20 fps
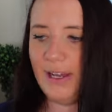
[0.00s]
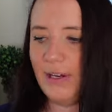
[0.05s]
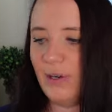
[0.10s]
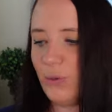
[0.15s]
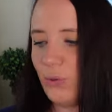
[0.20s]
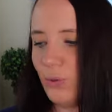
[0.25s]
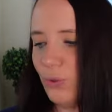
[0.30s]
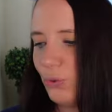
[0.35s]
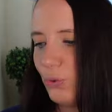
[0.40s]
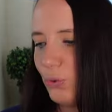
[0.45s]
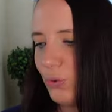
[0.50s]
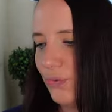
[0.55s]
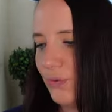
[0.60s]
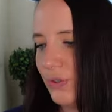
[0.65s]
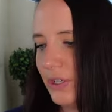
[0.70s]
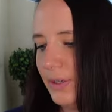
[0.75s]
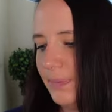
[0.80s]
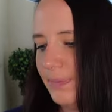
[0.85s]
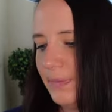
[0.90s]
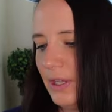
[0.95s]
angucken
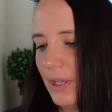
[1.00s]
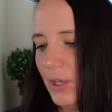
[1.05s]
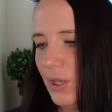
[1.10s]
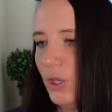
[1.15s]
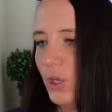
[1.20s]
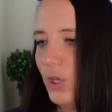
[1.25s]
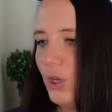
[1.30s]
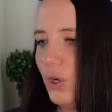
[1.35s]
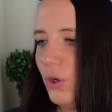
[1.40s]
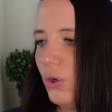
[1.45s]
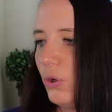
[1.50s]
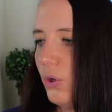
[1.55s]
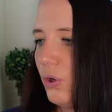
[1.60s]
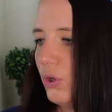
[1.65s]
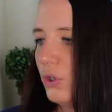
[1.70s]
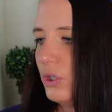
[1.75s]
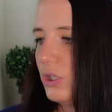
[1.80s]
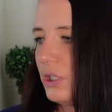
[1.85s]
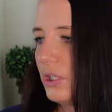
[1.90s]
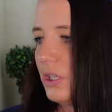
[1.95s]
durfte.
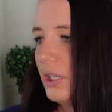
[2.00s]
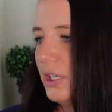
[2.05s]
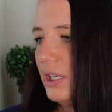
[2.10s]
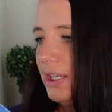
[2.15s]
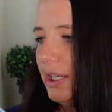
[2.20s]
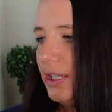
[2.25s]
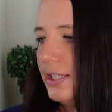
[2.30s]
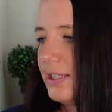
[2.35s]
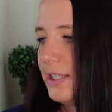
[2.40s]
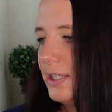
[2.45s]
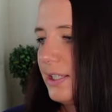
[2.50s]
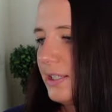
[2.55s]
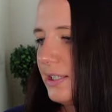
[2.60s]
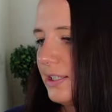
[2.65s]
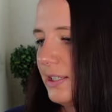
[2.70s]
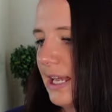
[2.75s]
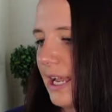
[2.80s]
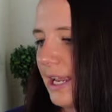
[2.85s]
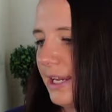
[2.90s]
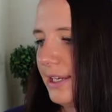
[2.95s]
Und äh, hier ist das
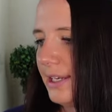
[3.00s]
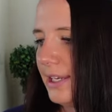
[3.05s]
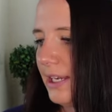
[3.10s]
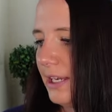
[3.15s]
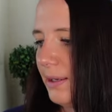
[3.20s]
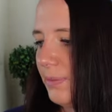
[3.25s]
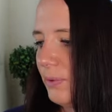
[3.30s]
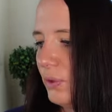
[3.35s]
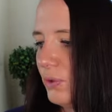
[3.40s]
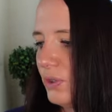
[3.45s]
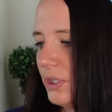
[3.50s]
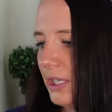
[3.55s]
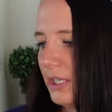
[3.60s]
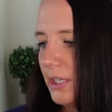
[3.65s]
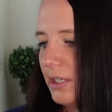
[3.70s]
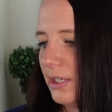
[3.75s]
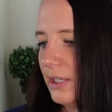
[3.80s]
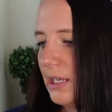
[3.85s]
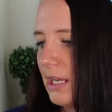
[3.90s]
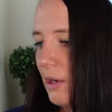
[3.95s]
Lion King
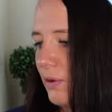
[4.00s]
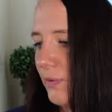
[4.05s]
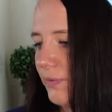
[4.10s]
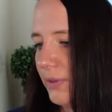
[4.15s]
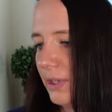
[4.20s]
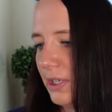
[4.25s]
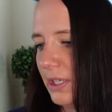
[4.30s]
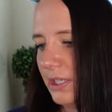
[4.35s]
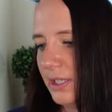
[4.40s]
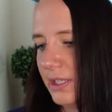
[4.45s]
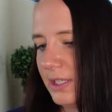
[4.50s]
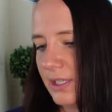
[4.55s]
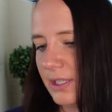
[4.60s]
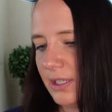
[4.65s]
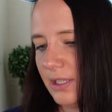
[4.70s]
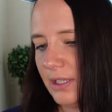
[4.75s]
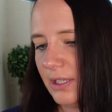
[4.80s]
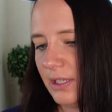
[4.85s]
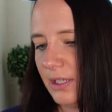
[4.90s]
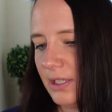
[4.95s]
Musical
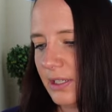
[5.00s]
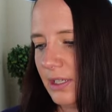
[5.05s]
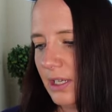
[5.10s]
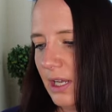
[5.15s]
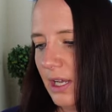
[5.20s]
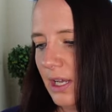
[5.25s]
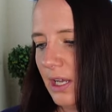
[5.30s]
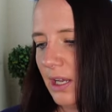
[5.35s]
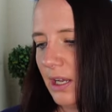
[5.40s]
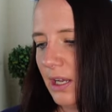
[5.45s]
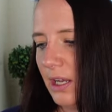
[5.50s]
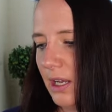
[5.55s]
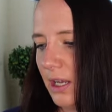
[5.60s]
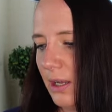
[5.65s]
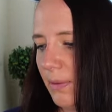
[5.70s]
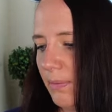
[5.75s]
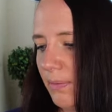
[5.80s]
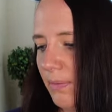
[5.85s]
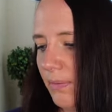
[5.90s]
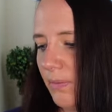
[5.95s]
aufgelistet.
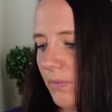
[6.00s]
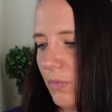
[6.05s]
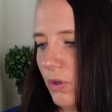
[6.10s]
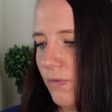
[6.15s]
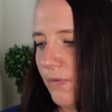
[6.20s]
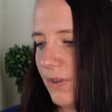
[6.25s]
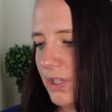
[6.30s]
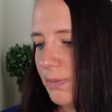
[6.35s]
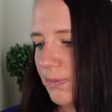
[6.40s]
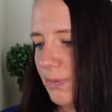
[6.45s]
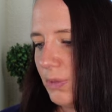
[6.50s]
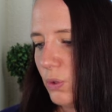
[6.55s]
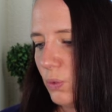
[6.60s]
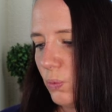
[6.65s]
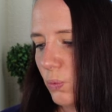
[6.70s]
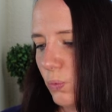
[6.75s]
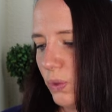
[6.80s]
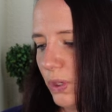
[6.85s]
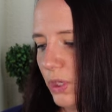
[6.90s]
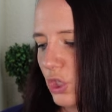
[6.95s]
Ähm, irgendwas mit
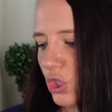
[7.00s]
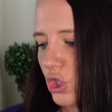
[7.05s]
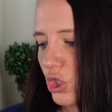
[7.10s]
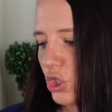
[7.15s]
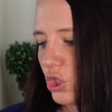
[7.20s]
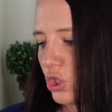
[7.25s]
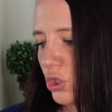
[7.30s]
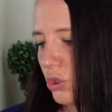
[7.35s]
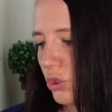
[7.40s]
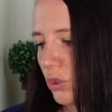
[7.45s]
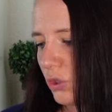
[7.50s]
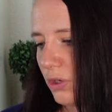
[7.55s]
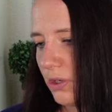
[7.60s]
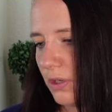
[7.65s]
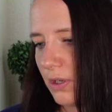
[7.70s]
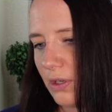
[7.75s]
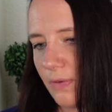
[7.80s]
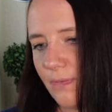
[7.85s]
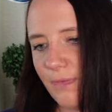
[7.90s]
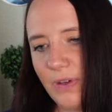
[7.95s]
Wish.
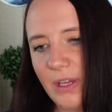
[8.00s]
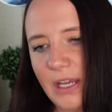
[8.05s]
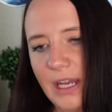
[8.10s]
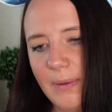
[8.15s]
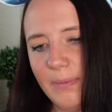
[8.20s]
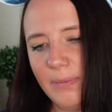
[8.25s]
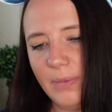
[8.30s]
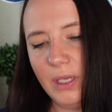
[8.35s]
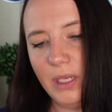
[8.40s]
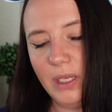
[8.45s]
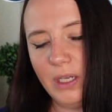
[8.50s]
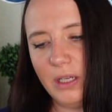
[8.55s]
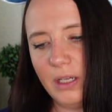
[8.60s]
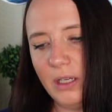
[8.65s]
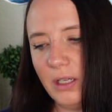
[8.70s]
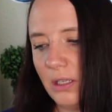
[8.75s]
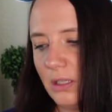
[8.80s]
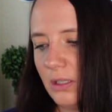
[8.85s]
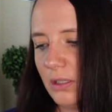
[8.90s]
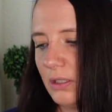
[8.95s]
Ähm, wir haben
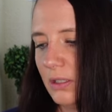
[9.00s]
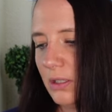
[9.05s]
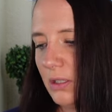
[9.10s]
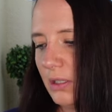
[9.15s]
hier